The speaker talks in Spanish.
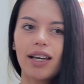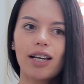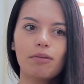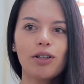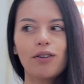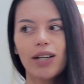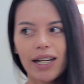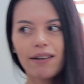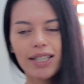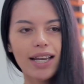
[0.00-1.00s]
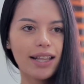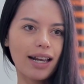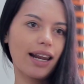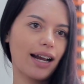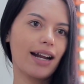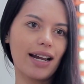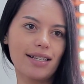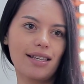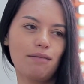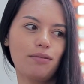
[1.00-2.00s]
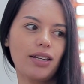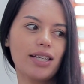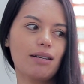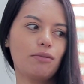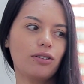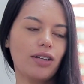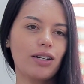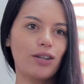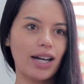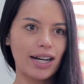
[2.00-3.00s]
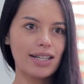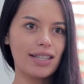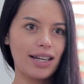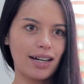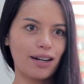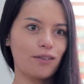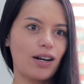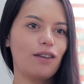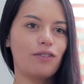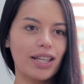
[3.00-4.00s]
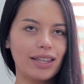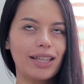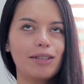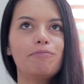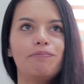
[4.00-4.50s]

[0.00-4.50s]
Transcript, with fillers: Y como no, hoy le vas a quitar la canasta, porque esa moto tenía una canastica roja al frente.